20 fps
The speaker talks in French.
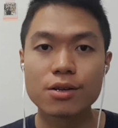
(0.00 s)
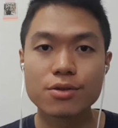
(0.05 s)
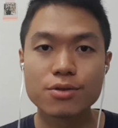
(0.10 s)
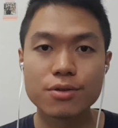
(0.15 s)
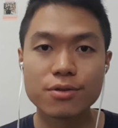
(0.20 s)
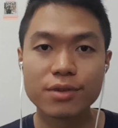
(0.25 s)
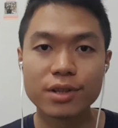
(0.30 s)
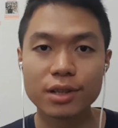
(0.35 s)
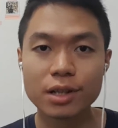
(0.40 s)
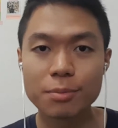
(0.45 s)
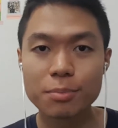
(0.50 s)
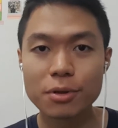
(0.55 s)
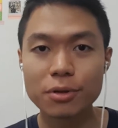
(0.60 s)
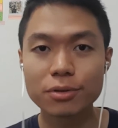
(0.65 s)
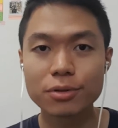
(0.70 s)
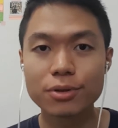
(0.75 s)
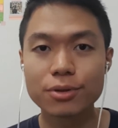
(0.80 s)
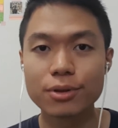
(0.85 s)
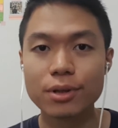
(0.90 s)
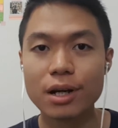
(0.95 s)
Je viens
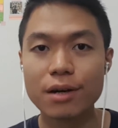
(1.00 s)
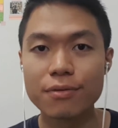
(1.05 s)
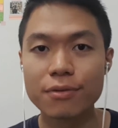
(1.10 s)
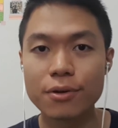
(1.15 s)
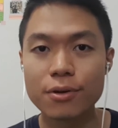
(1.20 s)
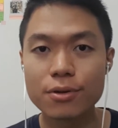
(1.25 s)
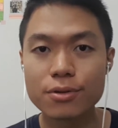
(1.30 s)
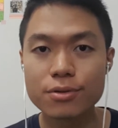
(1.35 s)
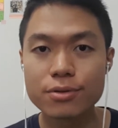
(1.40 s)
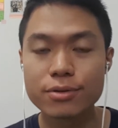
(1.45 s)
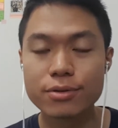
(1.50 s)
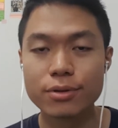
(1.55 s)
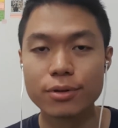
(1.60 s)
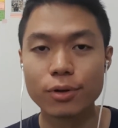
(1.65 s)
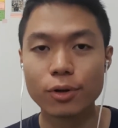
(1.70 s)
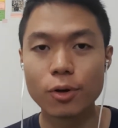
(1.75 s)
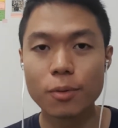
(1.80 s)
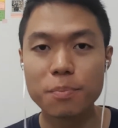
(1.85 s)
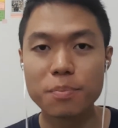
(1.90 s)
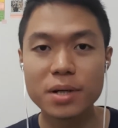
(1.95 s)
d'apprendre que la France euh,
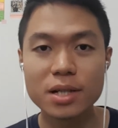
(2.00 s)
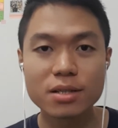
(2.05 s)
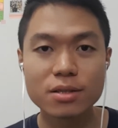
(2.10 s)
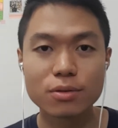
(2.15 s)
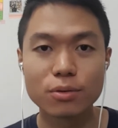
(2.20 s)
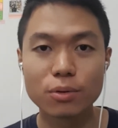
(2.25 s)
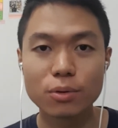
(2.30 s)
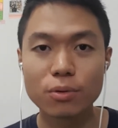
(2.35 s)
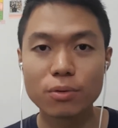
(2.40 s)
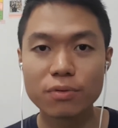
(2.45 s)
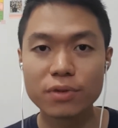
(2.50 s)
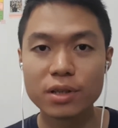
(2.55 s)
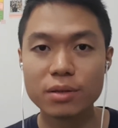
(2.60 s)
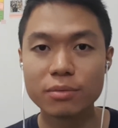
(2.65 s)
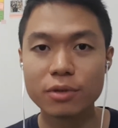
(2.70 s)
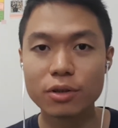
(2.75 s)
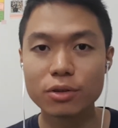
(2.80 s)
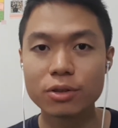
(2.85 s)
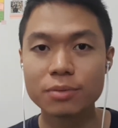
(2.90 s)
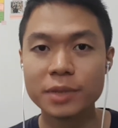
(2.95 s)
repasse son
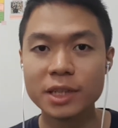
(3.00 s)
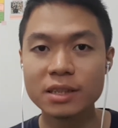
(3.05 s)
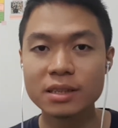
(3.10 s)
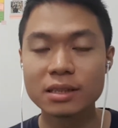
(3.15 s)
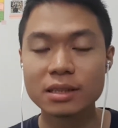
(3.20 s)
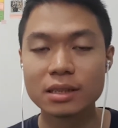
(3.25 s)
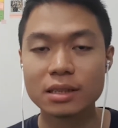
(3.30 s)
confinement demain.